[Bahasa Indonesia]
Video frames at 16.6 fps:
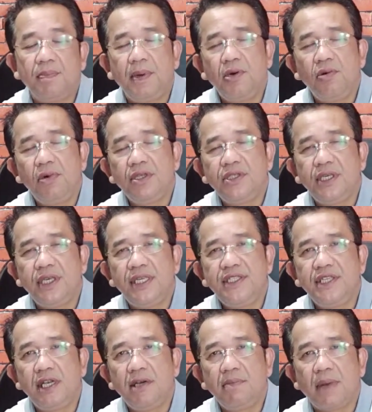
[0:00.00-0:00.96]
penulis
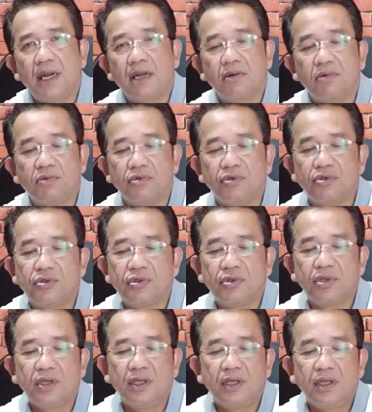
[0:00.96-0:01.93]
Injil
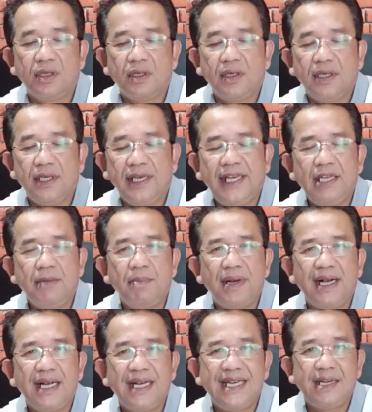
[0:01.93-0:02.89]
Markus ingin
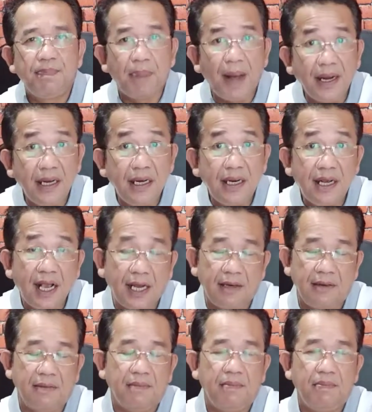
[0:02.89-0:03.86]

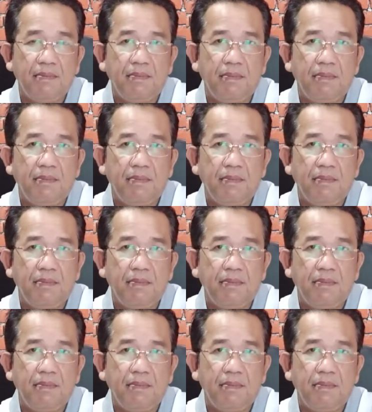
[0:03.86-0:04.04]
mengedepankan